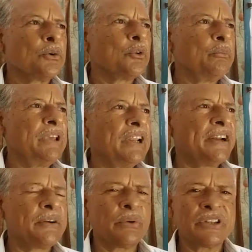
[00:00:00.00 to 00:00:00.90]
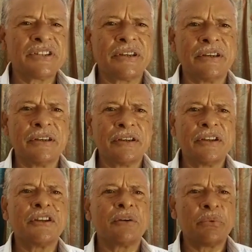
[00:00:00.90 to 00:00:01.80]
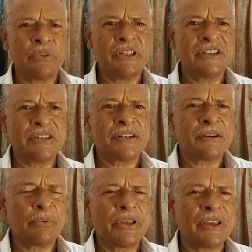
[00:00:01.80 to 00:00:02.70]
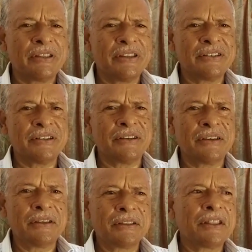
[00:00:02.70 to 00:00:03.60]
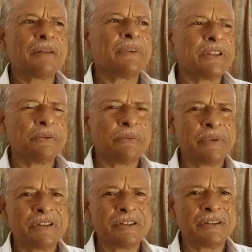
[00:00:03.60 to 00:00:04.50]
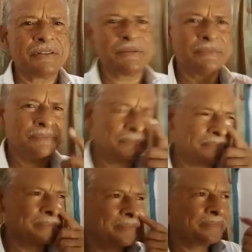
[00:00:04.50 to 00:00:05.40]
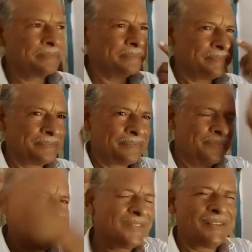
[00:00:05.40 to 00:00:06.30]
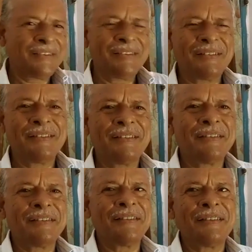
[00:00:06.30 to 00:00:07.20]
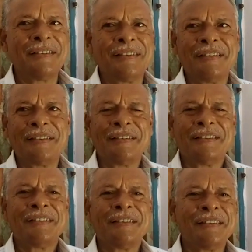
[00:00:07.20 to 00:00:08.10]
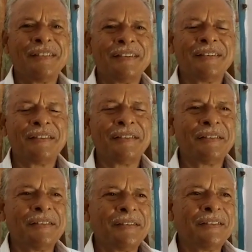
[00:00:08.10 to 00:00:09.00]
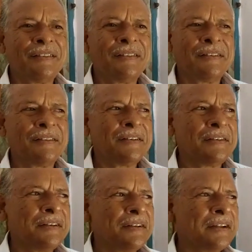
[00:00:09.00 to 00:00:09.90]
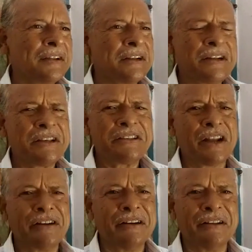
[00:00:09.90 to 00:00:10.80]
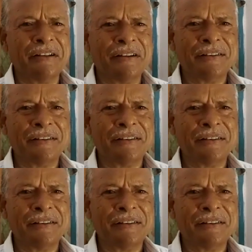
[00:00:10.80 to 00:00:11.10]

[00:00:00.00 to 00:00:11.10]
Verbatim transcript: ও তো বিএলএড করেছে ইন্টারভিউ দিয়েছে টেট পরীক্ষা দিয়েছে তার মধ্যে কিন্তু এখন হঠাৎ তাকে চাকরি থেকে বসিয়ে দেওয়া হয়েছে না কি হয়েছে ঠিক জানি না